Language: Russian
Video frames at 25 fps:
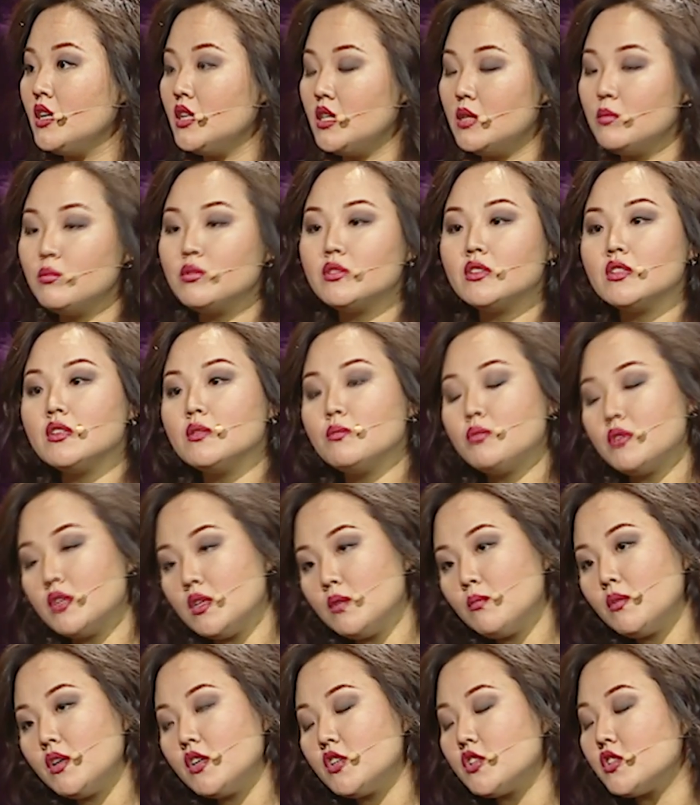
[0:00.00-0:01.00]
либо ты не
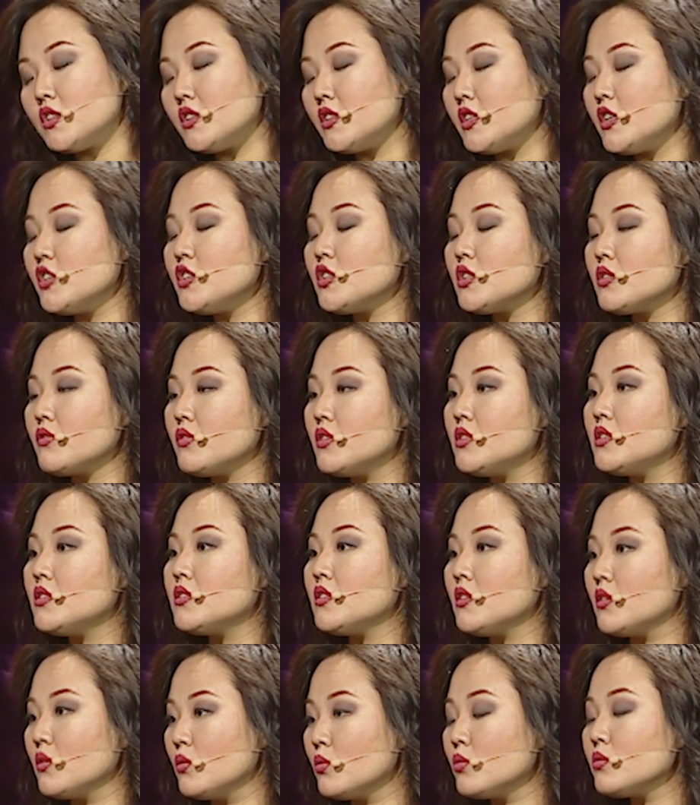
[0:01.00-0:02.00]
принимаешь, ты тащишь весь
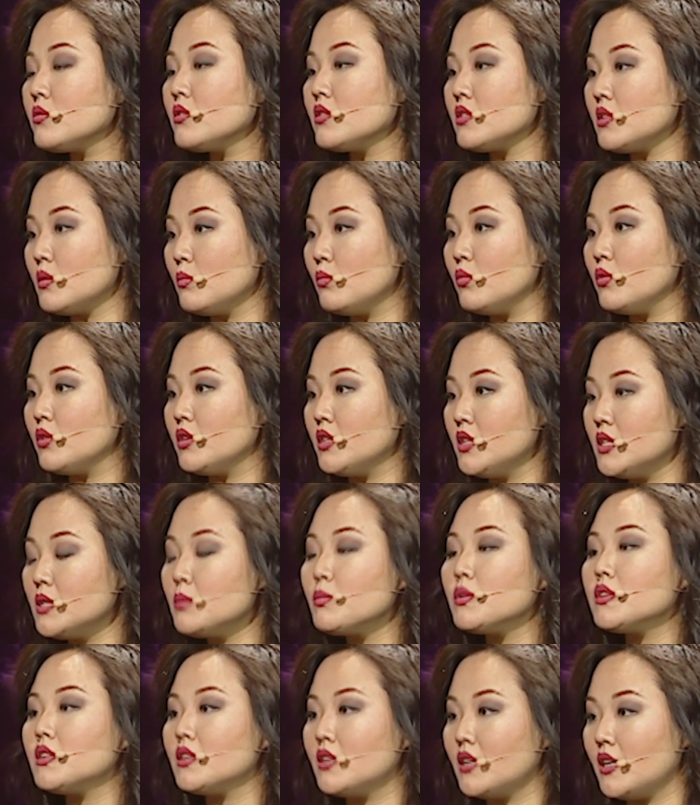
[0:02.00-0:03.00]
этот груз за собой и
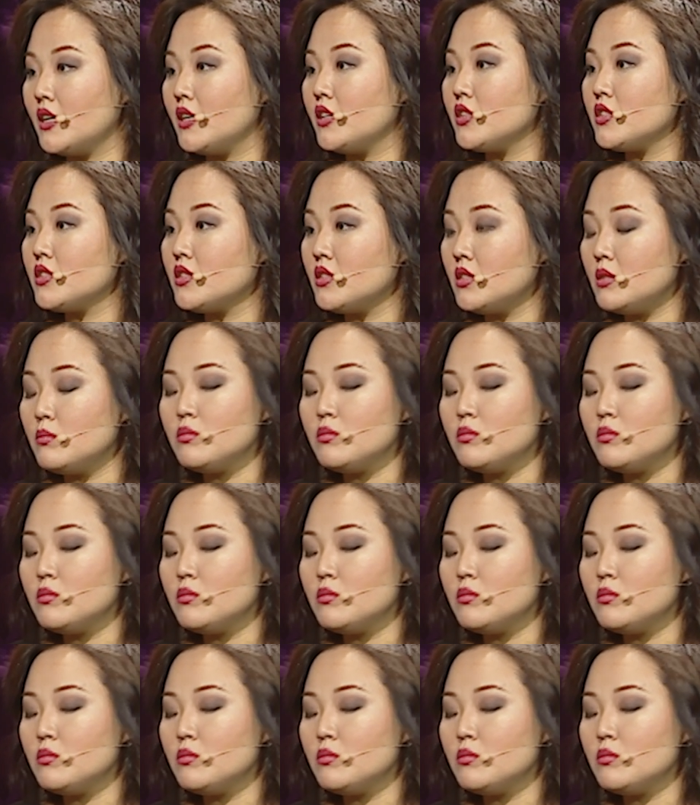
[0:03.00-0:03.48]
спотыкаешься.